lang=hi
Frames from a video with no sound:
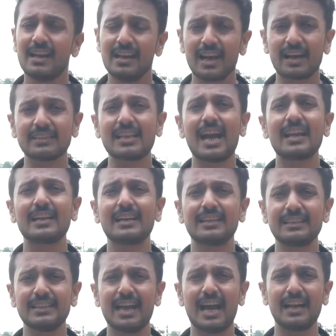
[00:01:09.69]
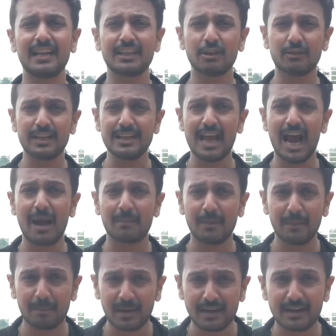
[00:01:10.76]
लगातार करते आ रहे हैं क्योंकि यहाँ
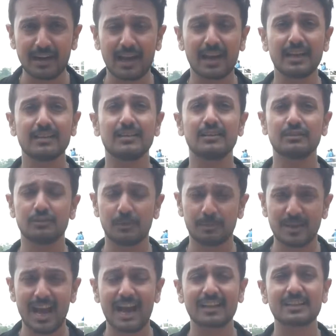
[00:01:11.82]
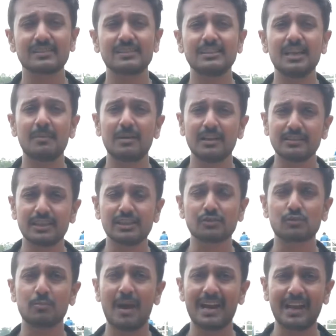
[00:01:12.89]
पे पटना के जो बिहार के सीएम
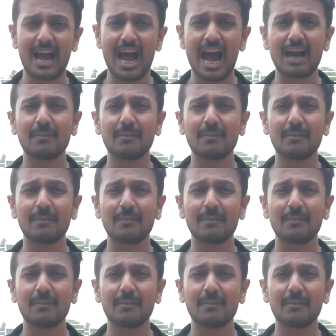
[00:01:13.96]
नीतीश कुमार का